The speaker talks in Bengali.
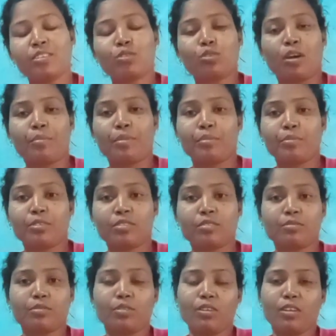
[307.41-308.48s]
তো আমরা মনে
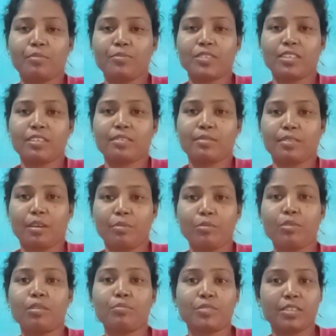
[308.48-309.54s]
করলাম যে আমি
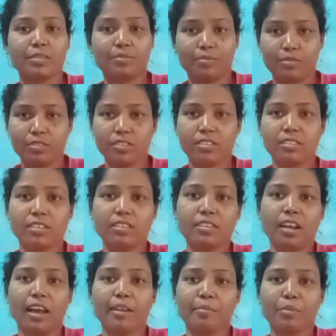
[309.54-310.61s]
বললাম যে চল চল
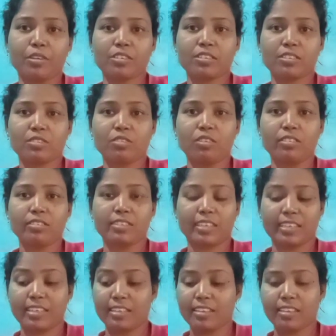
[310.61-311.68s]
চল আনবক্সিং কর
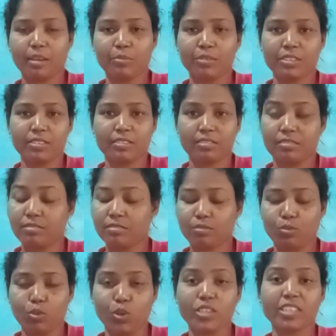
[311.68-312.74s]
দেখি কেমন
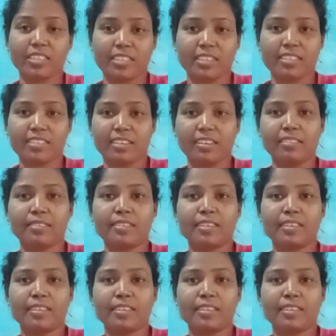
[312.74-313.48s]
হয়েছে ড্রেসটা